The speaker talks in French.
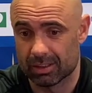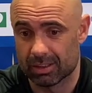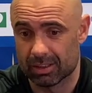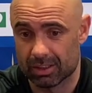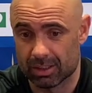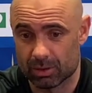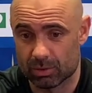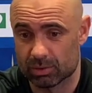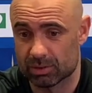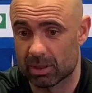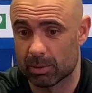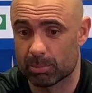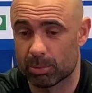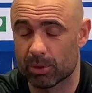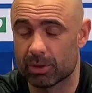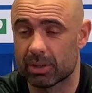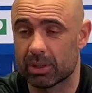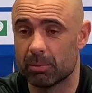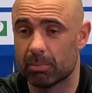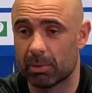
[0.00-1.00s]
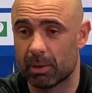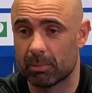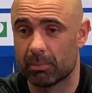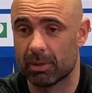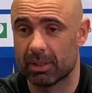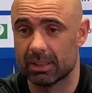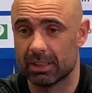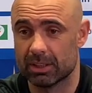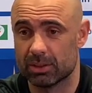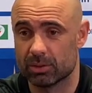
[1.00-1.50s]
il nous apportait pas
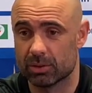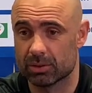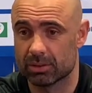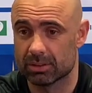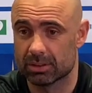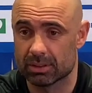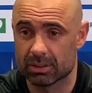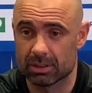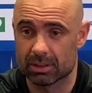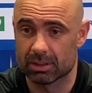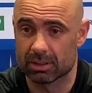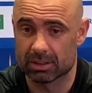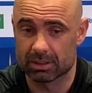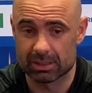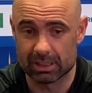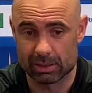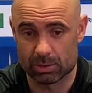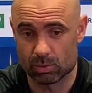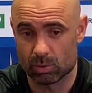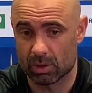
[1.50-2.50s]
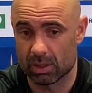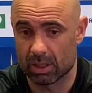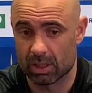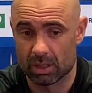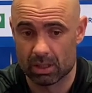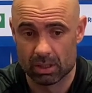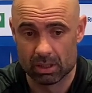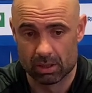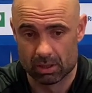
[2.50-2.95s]
mal des choses, que ce soit